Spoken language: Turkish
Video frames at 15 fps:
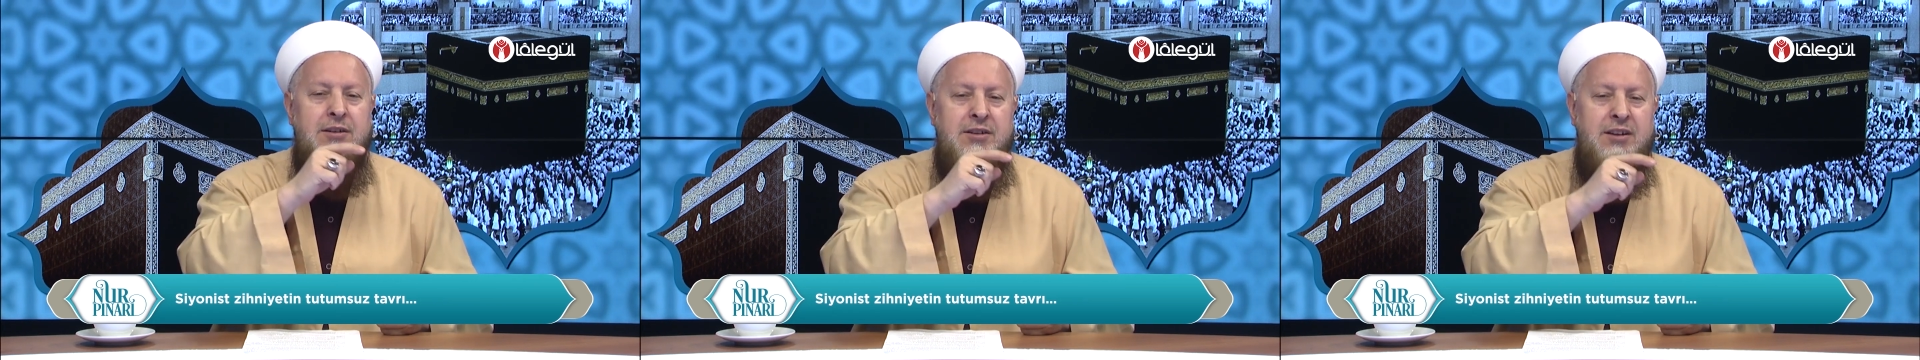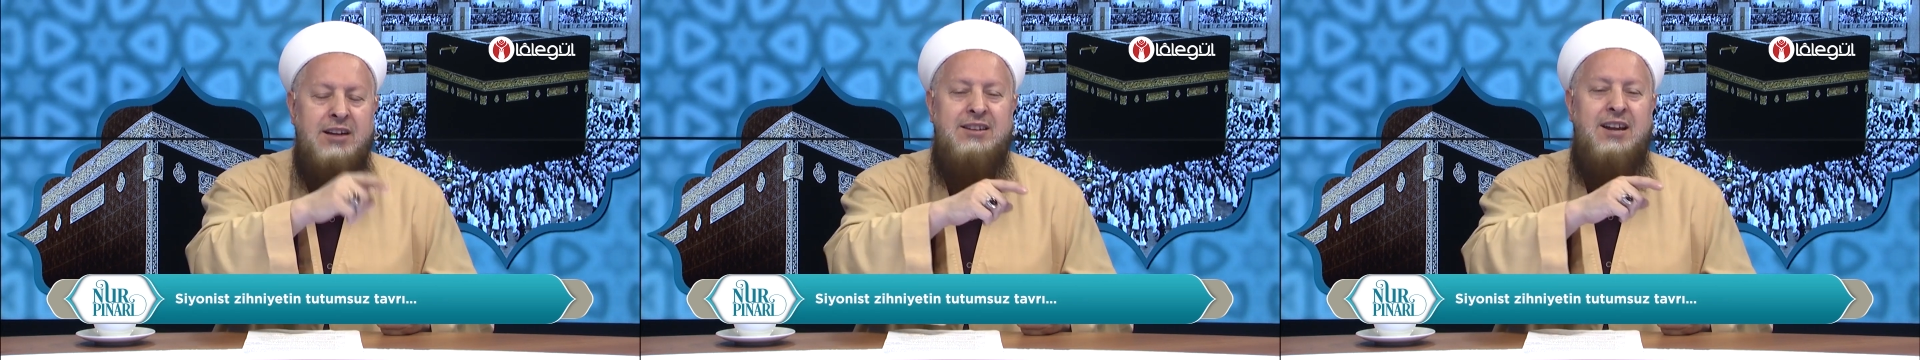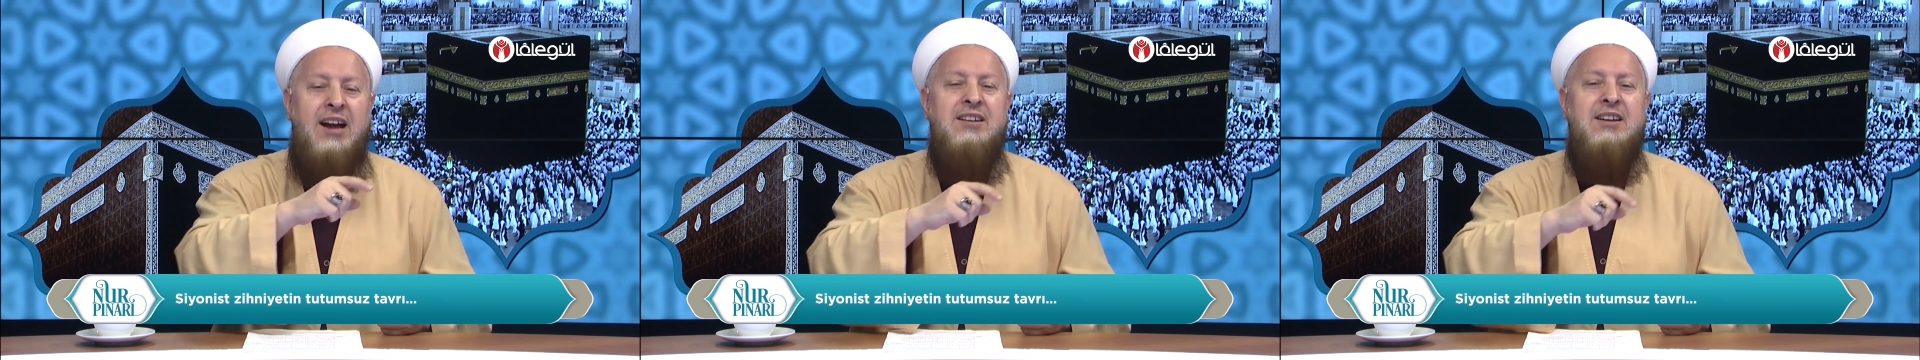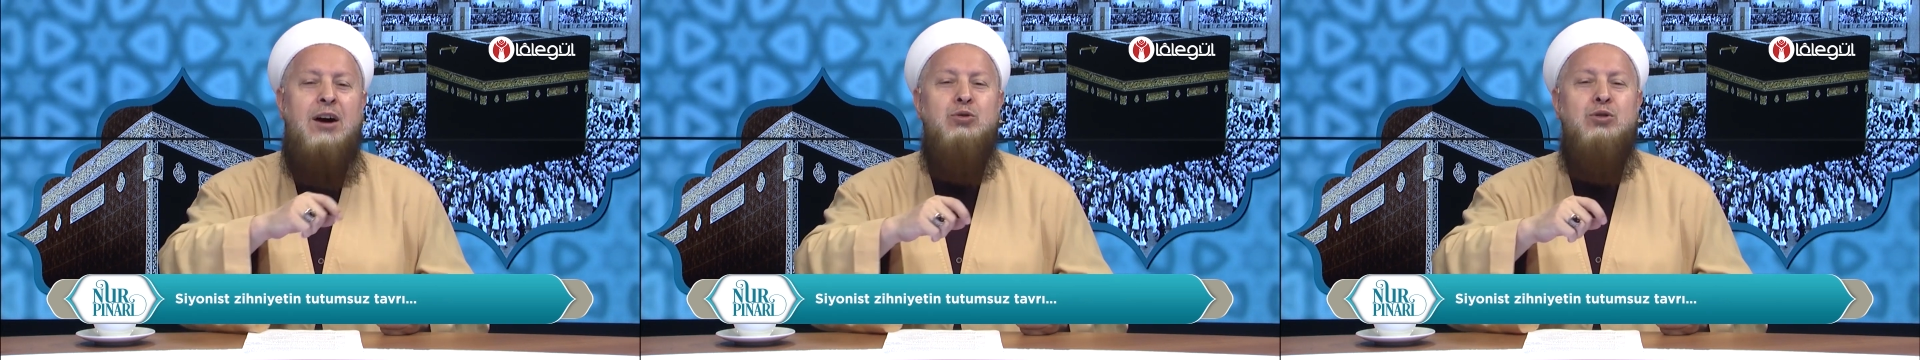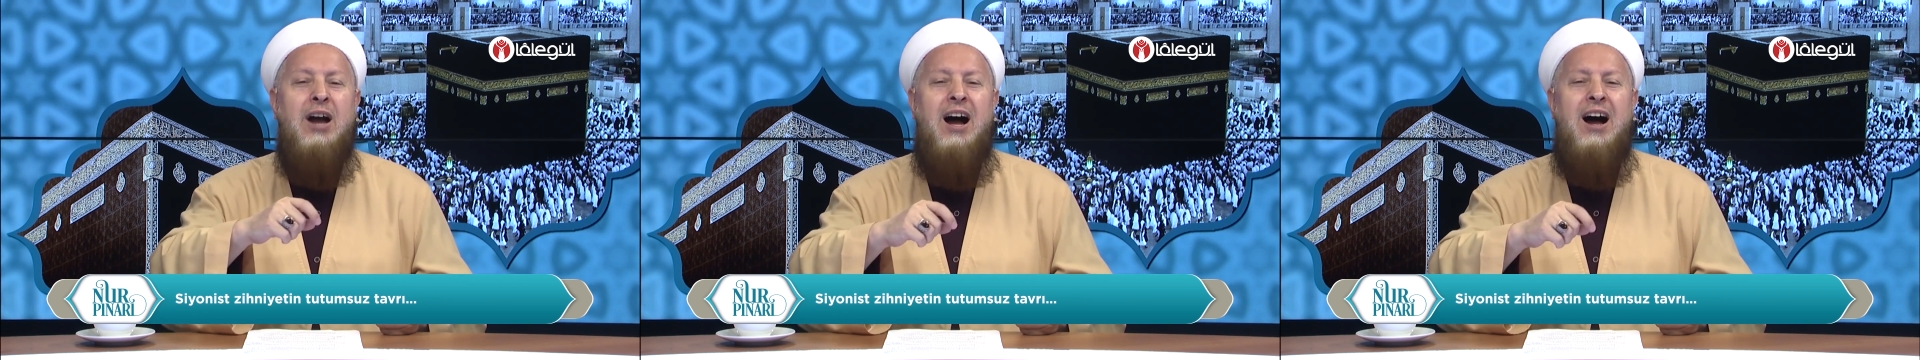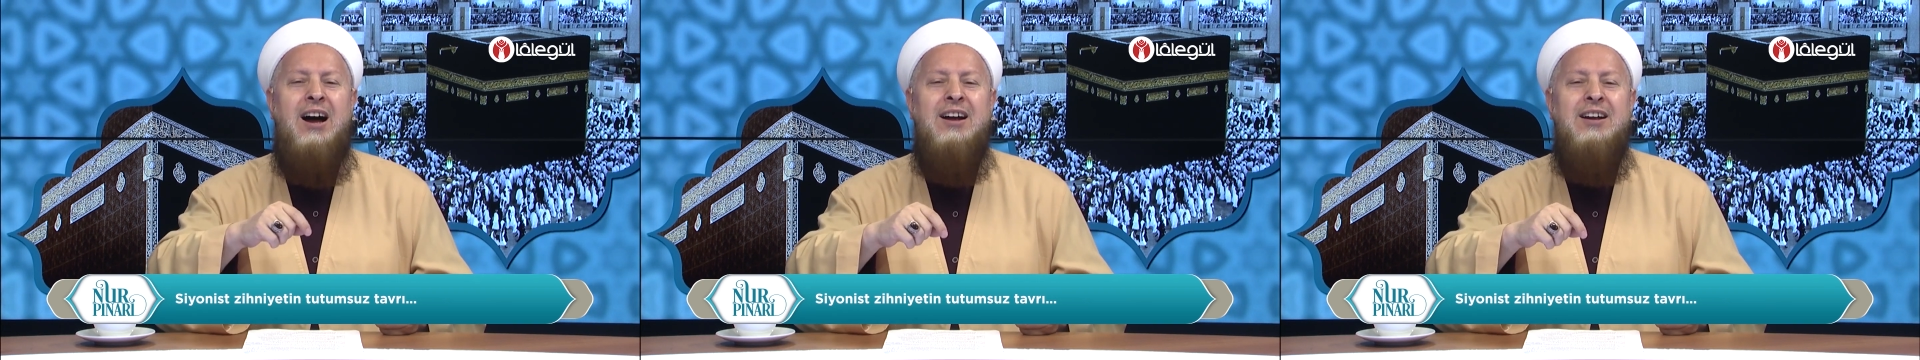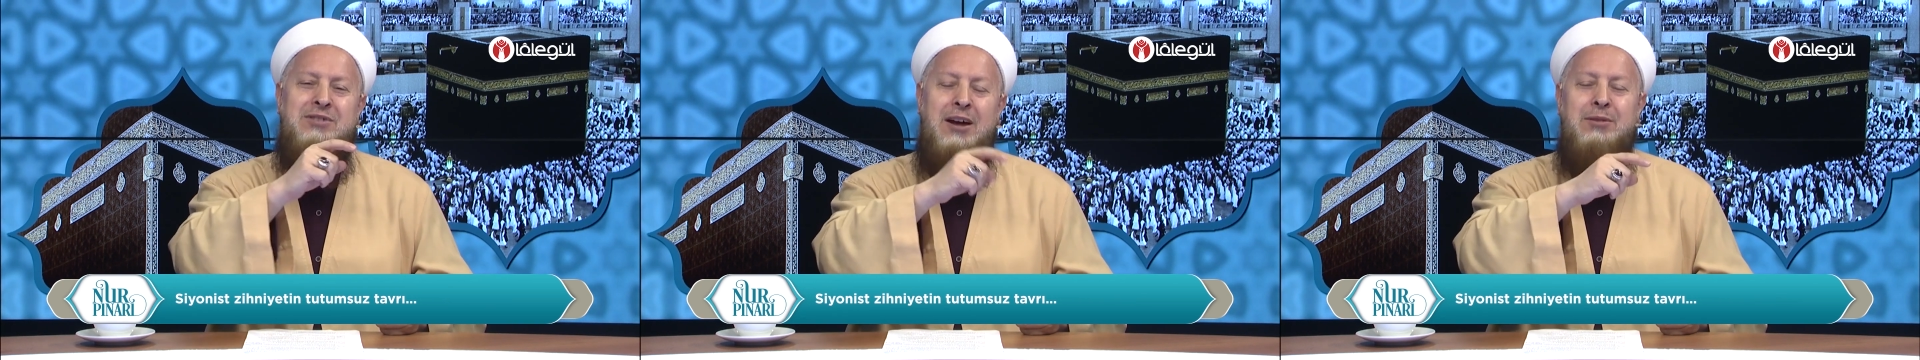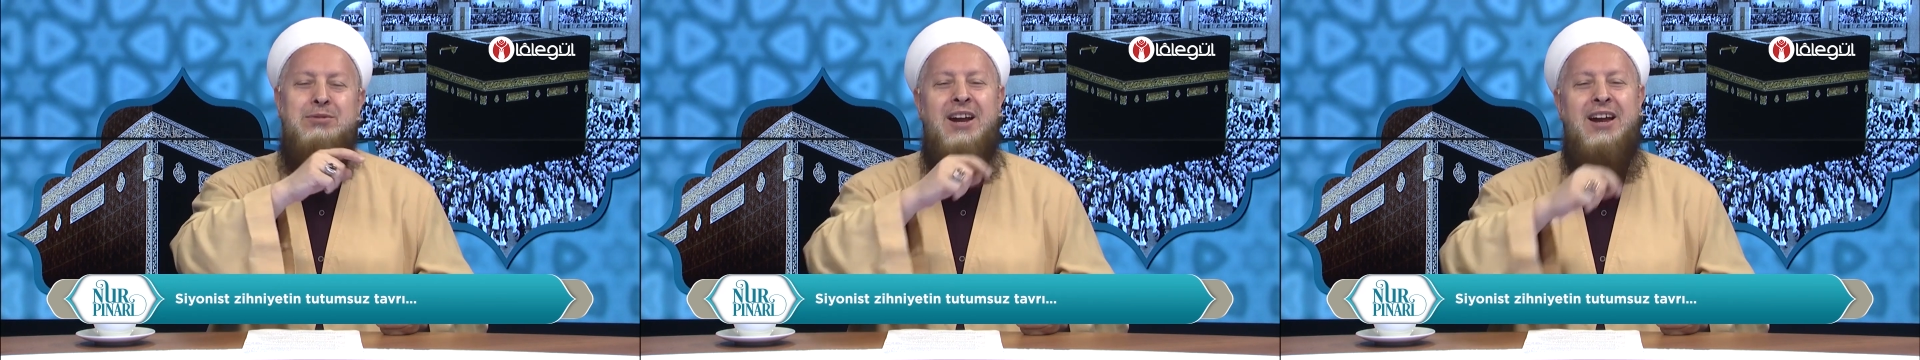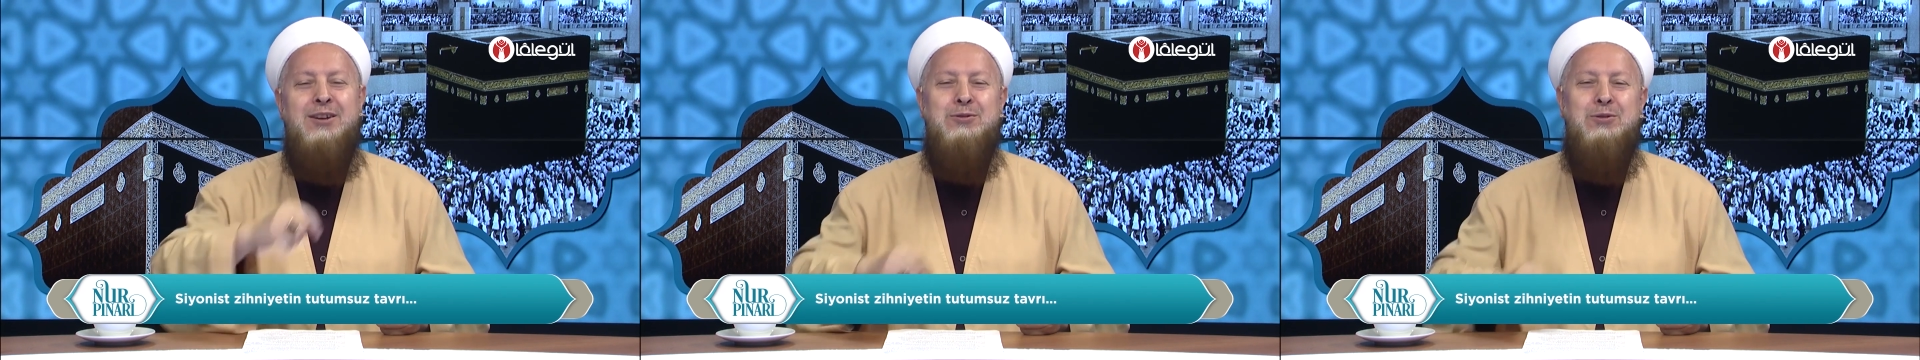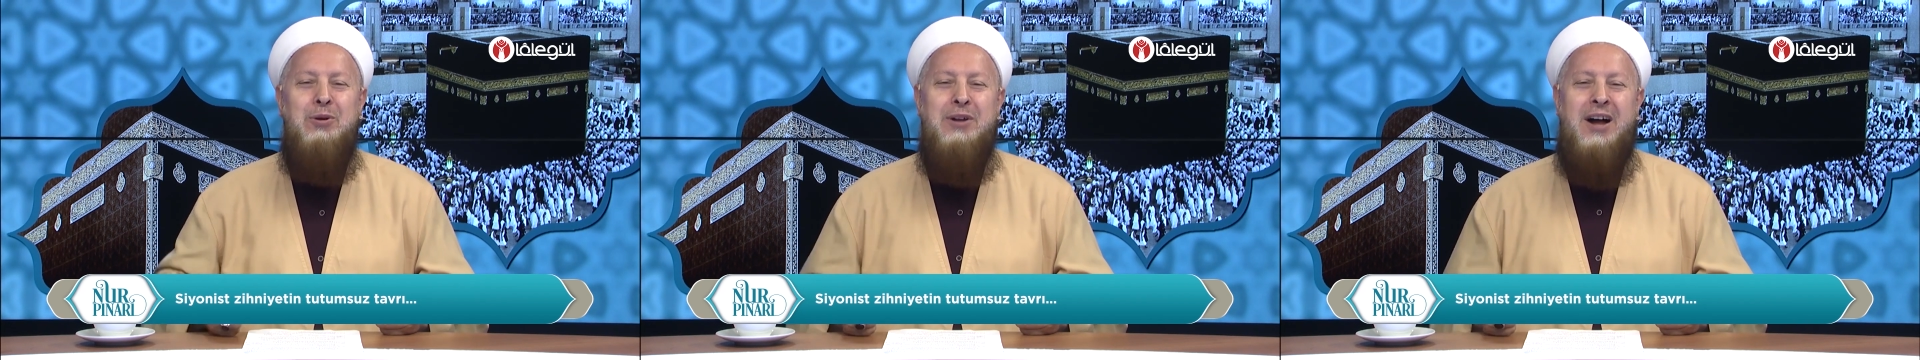Netanyahu'ya tebriğe
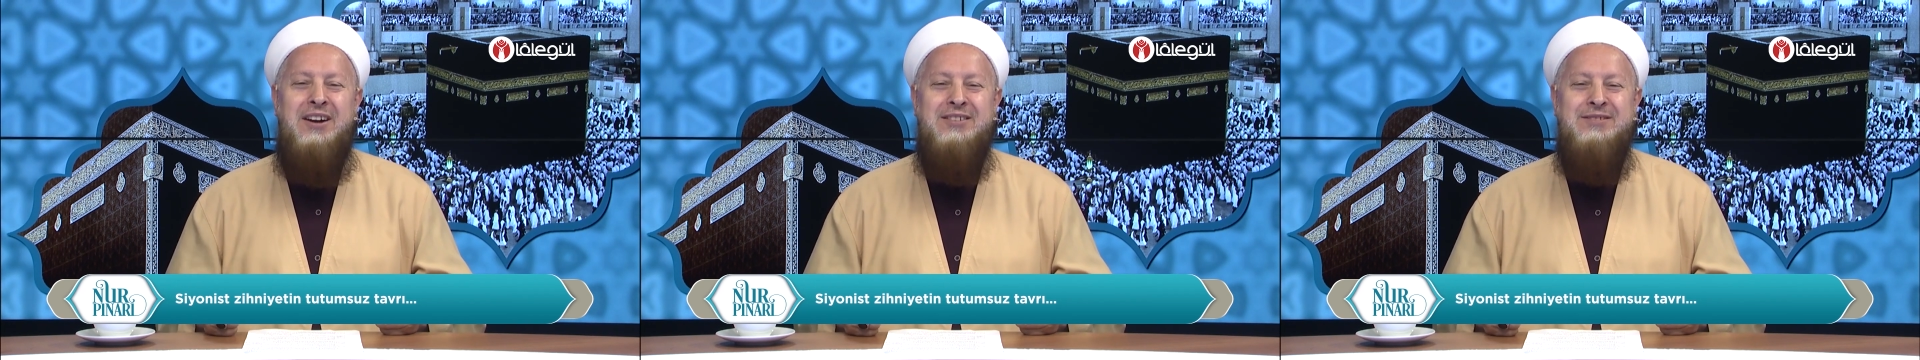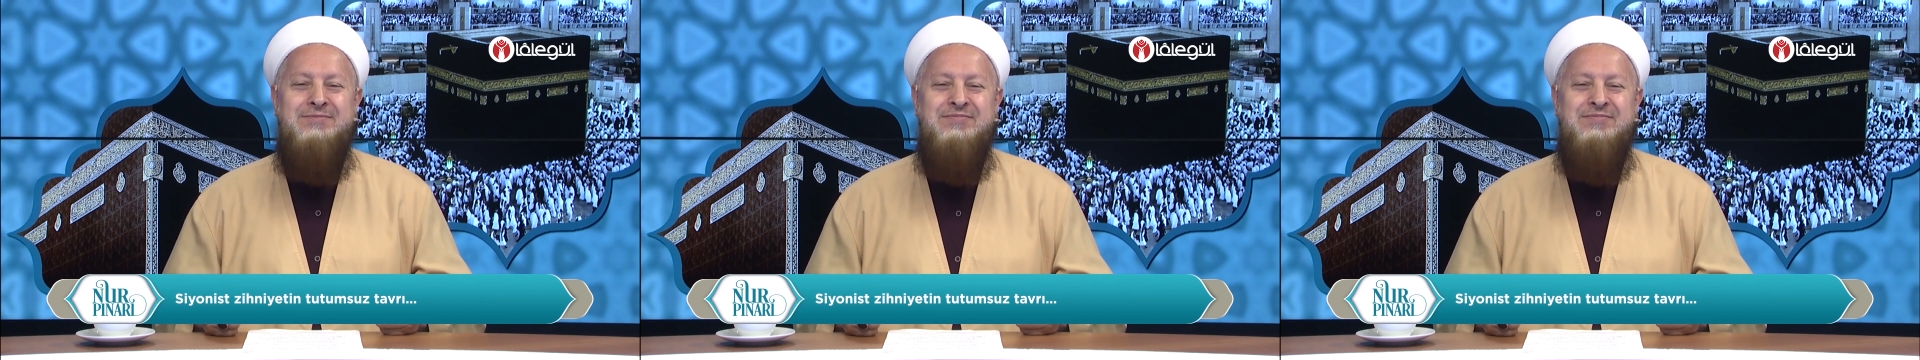gidiyorlar.